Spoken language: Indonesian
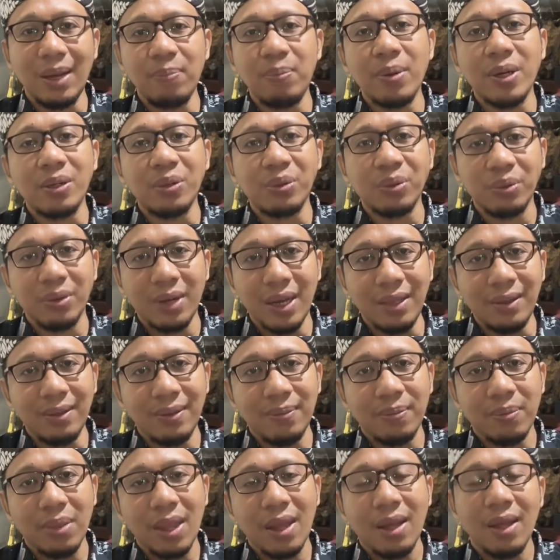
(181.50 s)
bersurat
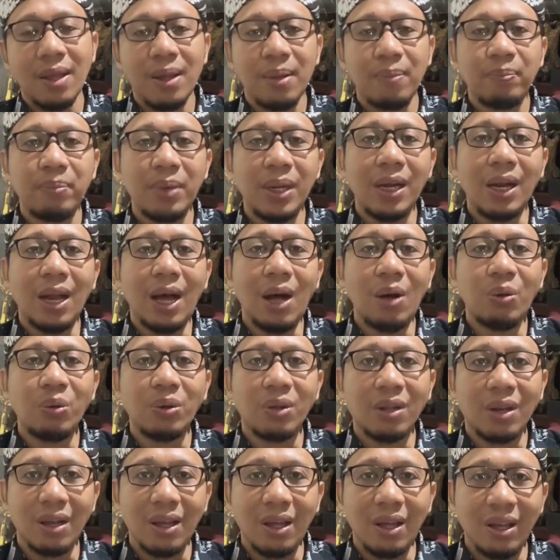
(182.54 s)
bil
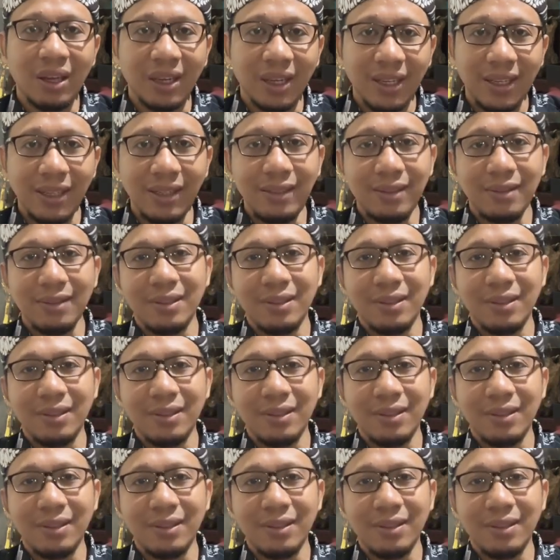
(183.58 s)
awraki